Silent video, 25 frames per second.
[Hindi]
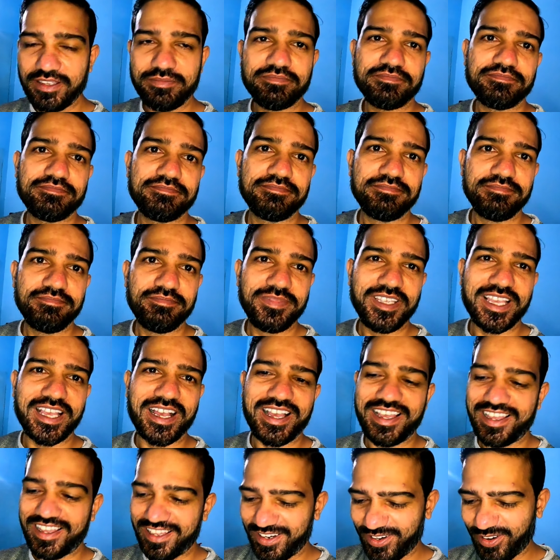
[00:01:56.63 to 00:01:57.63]
भाई
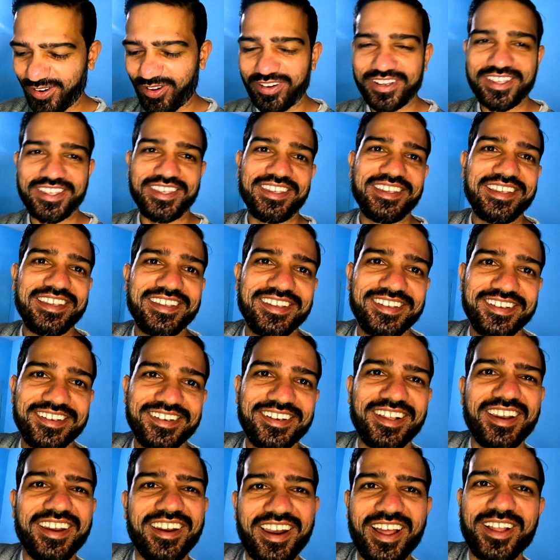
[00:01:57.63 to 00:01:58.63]
यहाँ है लौकी
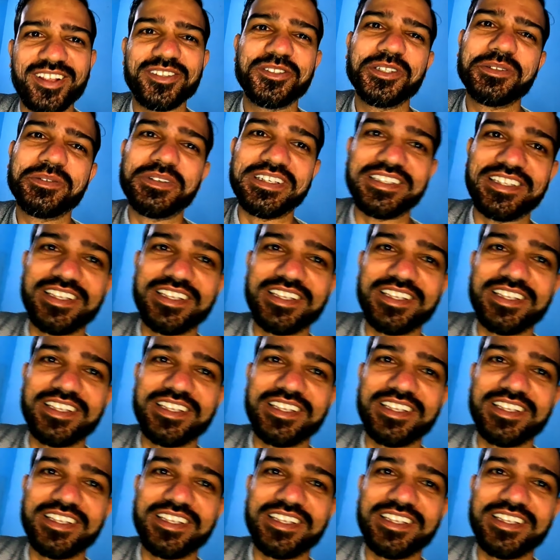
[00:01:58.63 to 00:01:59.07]
कल रात जो